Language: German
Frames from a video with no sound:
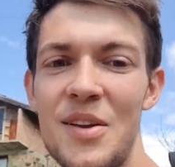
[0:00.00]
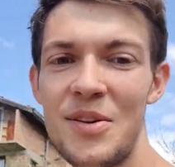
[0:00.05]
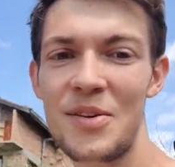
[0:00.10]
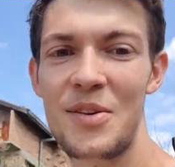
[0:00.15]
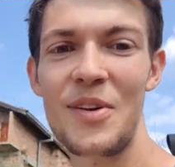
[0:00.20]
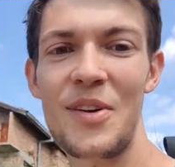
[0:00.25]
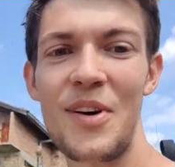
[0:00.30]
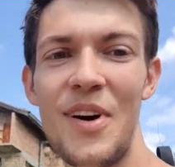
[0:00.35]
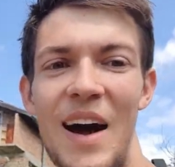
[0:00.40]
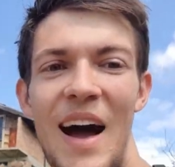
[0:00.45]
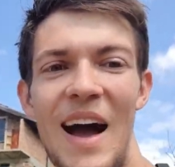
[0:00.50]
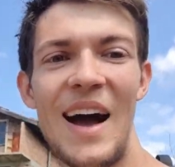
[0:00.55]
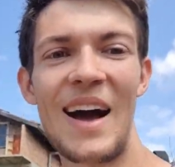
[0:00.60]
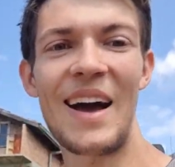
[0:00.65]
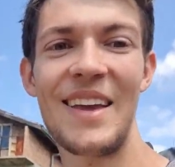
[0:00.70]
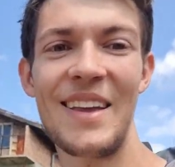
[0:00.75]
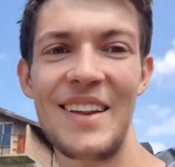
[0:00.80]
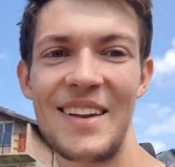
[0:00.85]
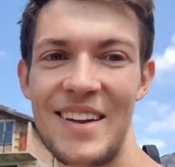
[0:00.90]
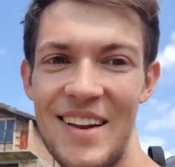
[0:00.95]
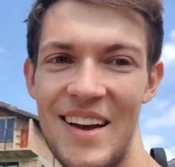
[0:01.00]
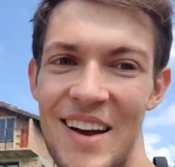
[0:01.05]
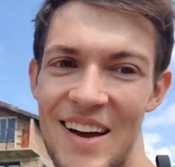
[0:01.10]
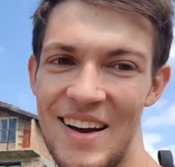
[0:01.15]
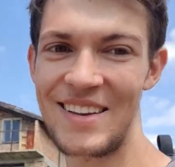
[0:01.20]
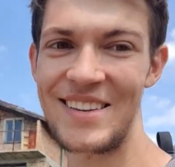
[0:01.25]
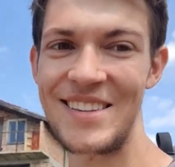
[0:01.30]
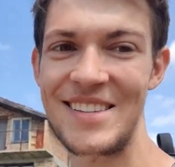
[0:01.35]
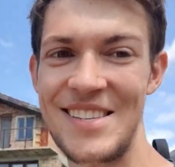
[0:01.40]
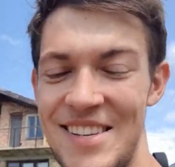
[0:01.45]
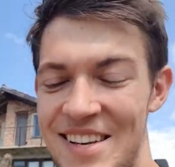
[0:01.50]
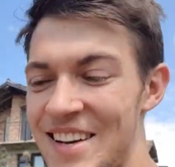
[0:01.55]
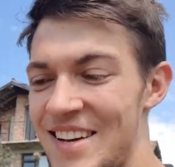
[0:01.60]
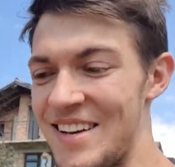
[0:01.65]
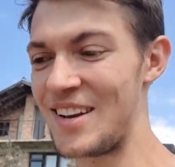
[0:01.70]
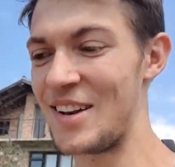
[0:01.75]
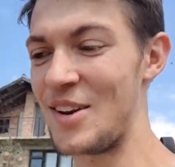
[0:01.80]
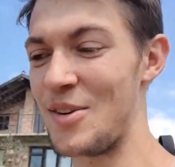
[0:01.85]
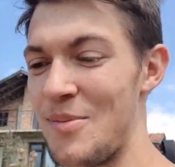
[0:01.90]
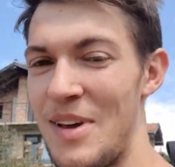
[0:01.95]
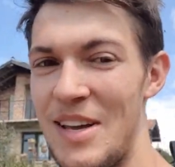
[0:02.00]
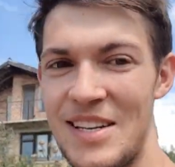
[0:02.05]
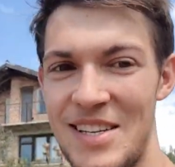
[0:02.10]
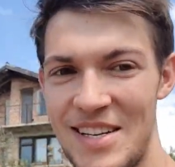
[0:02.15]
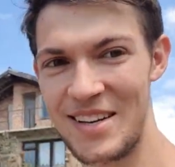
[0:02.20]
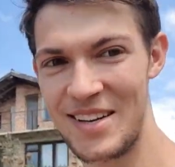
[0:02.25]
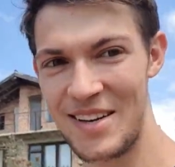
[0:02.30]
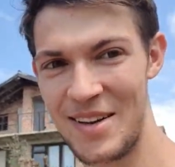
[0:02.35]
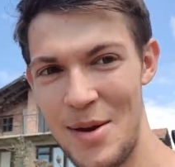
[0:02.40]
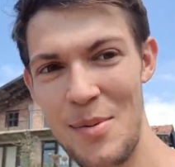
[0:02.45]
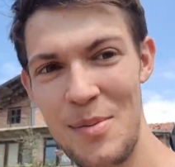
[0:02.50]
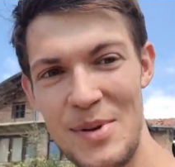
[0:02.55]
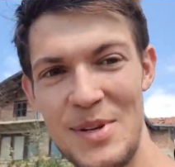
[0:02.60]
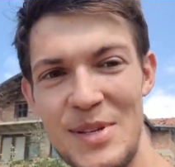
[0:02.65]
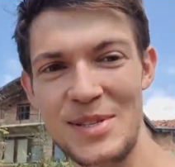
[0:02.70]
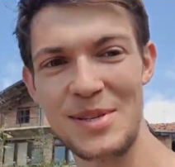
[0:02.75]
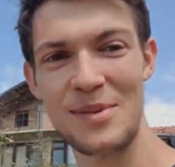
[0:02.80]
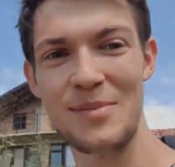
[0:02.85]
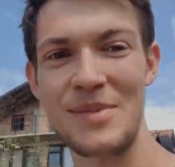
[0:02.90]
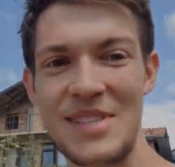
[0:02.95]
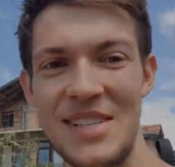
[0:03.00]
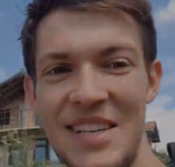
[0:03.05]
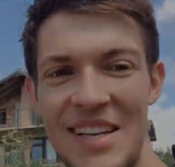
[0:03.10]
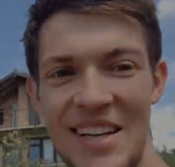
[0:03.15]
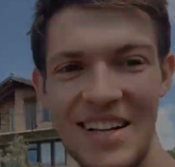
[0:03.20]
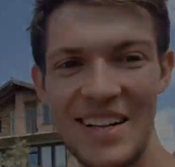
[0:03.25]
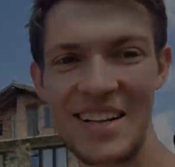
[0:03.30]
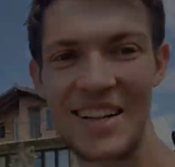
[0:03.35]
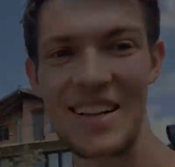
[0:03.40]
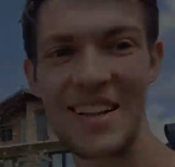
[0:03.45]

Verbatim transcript: Nur noch ein einziger Kilometer bis zum Ziel.